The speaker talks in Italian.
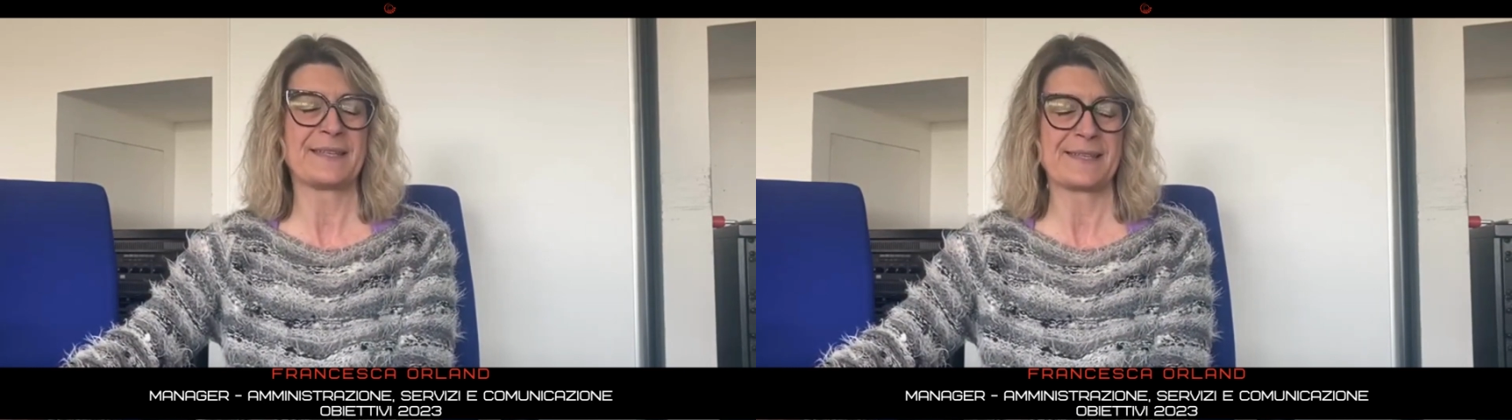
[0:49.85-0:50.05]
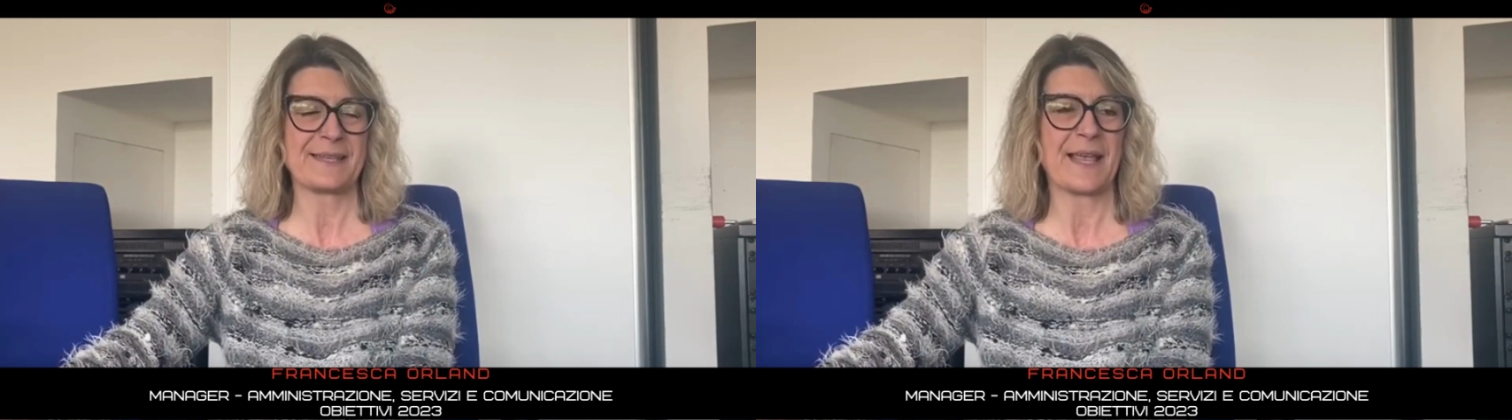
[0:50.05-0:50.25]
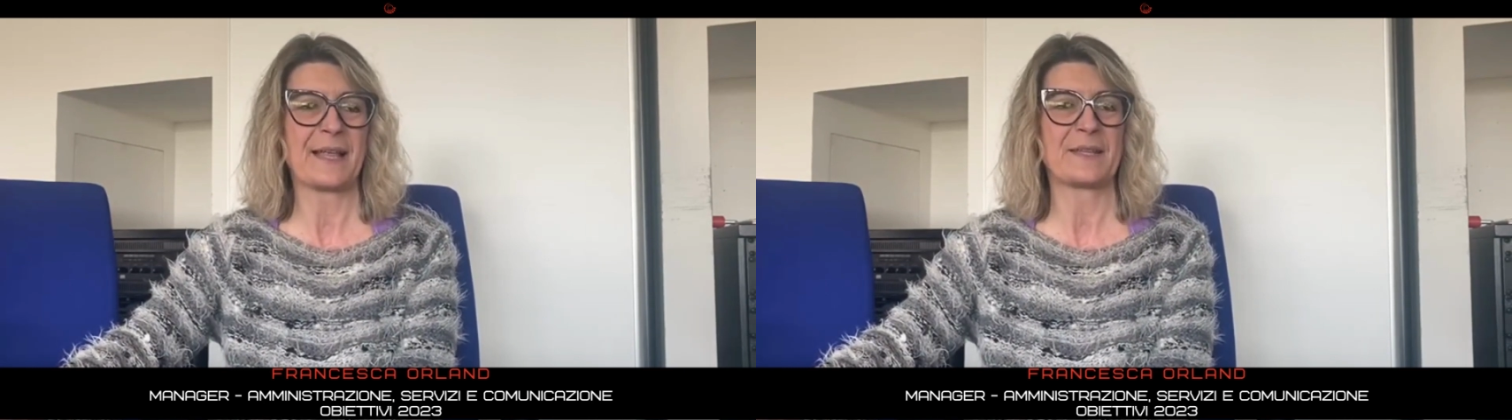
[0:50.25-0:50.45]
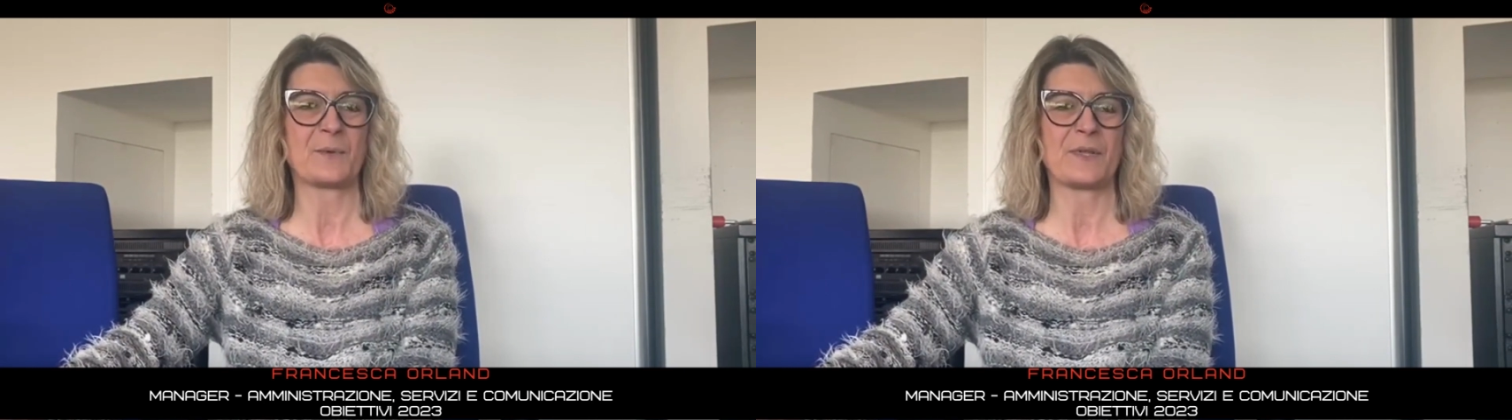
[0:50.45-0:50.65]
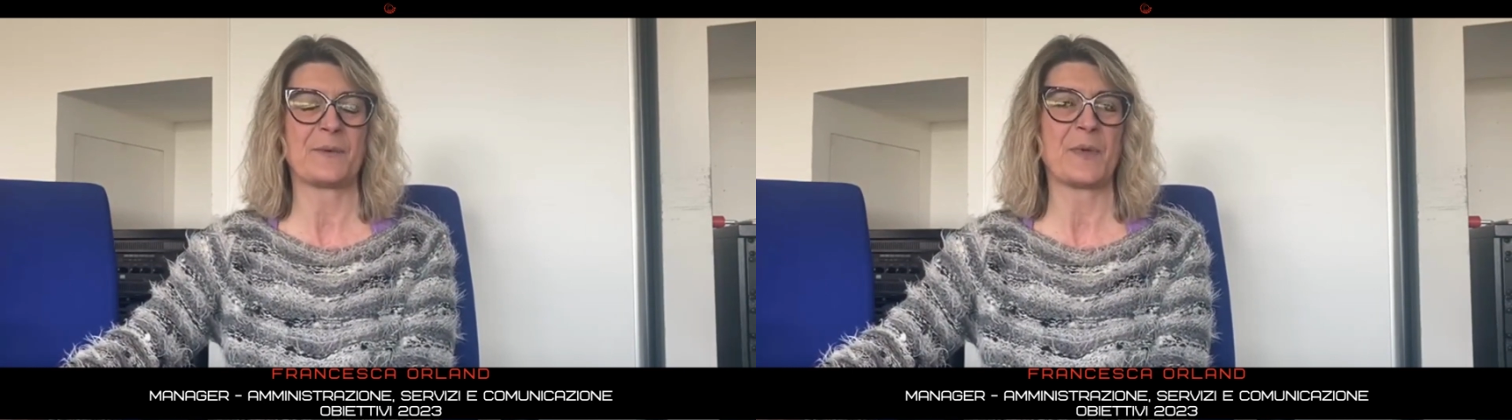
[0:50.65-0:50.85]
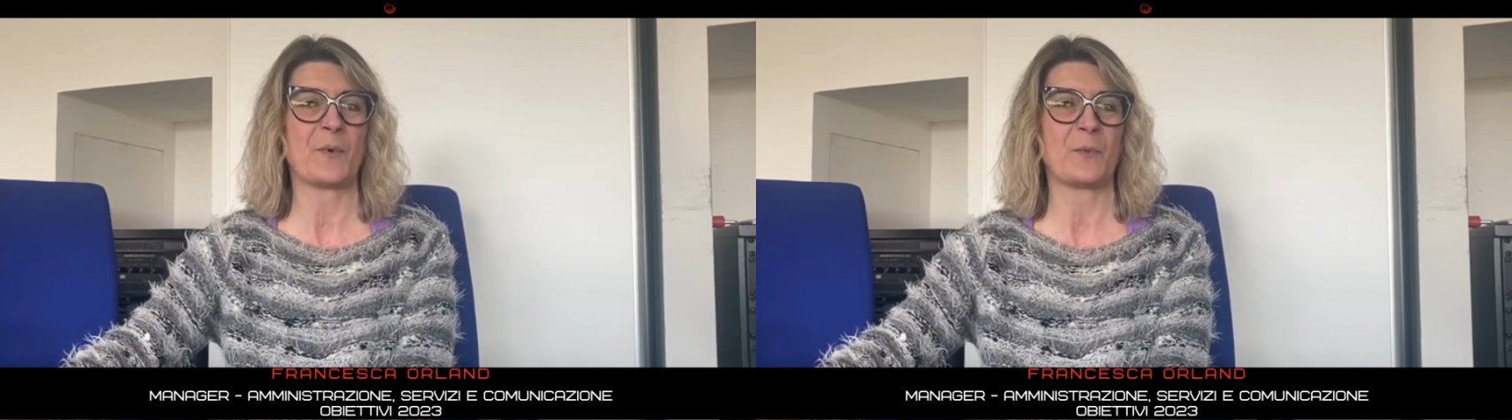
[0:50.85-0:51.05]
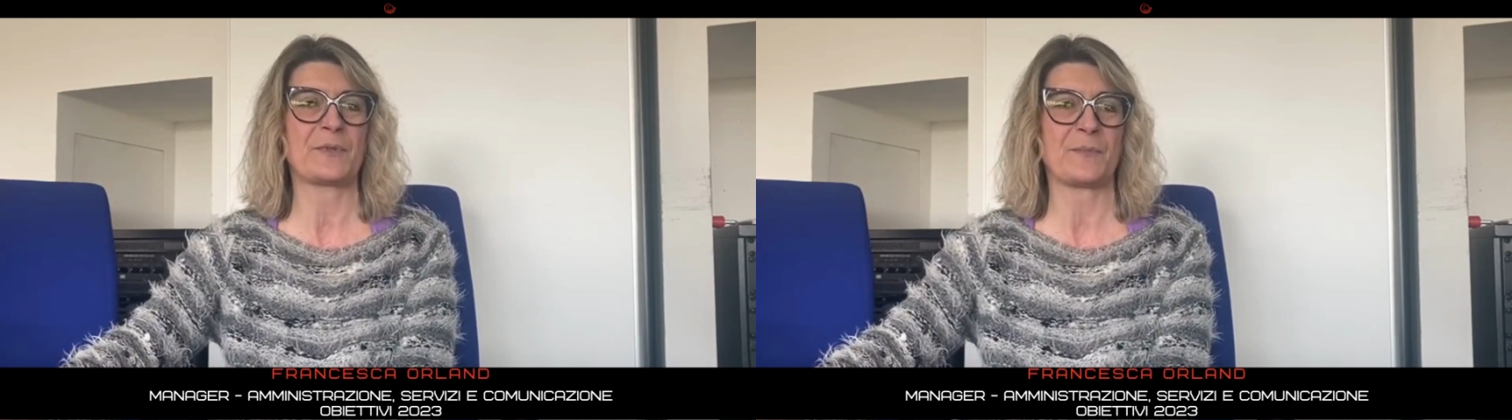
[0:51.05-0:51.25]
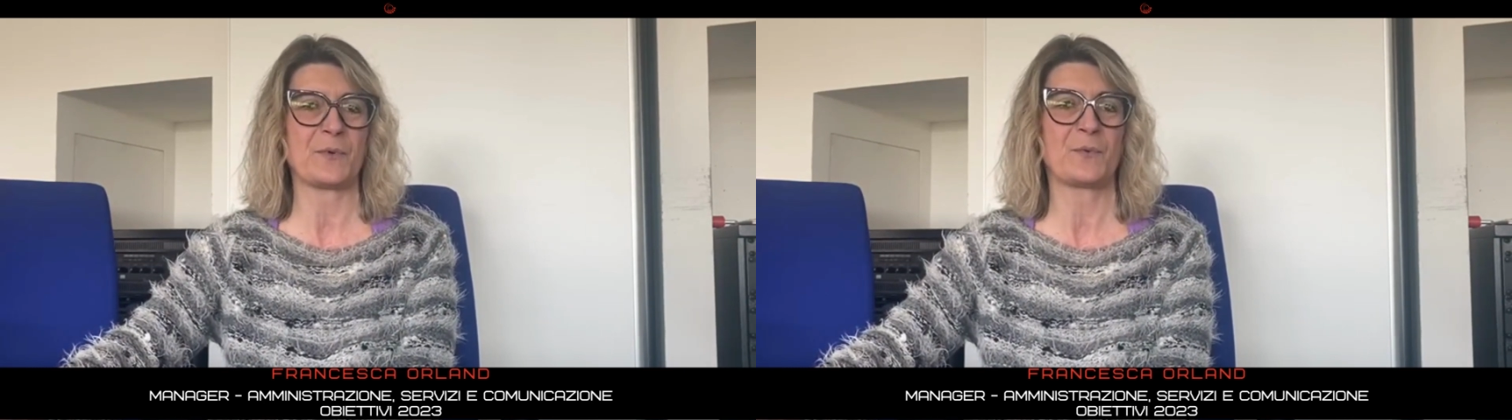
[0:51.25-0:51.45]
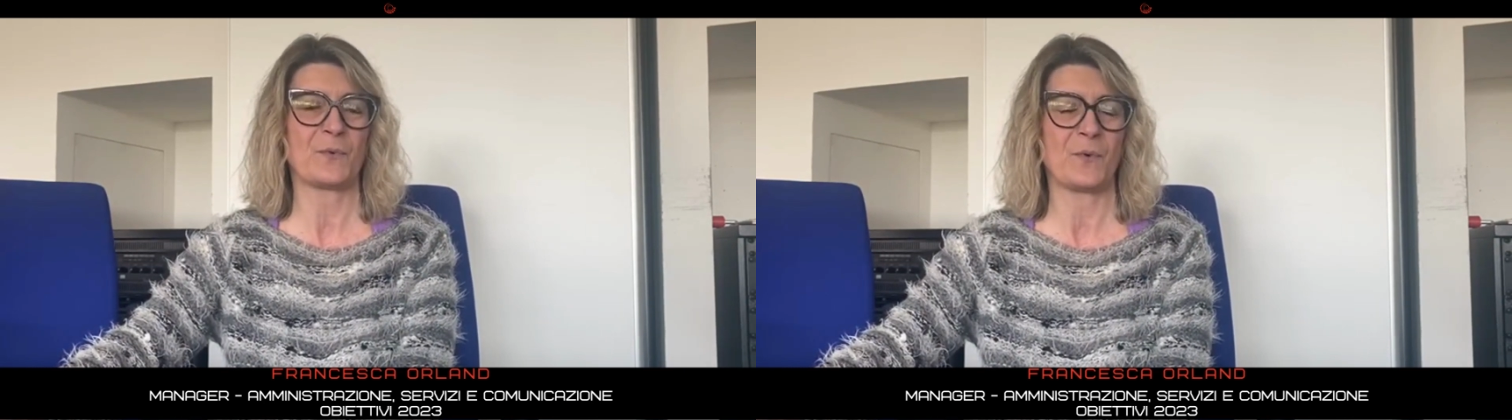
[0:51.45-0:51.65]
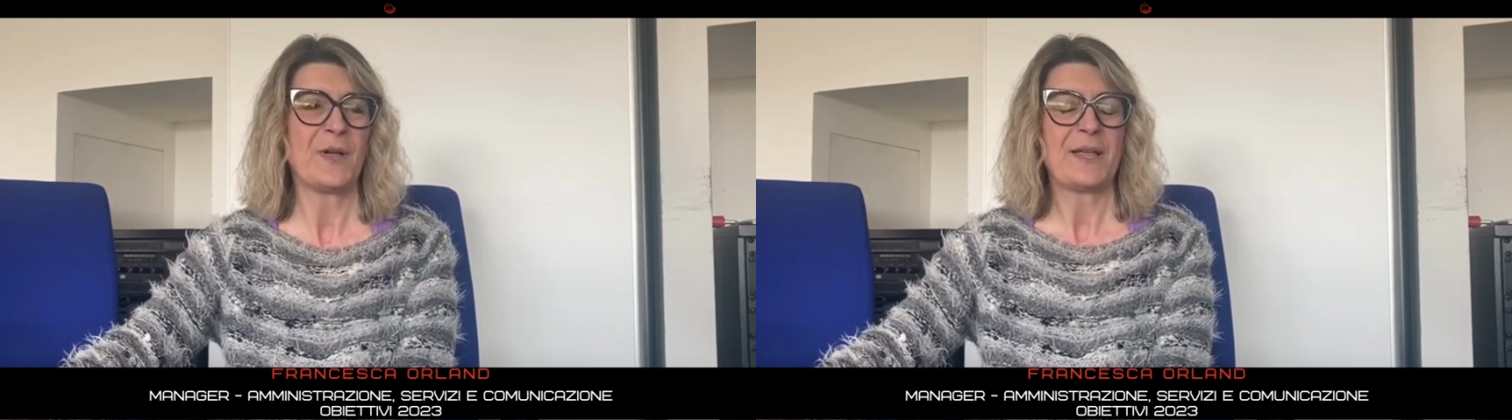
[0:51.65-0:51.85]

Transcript: insediati, quindi abbiamo molte più,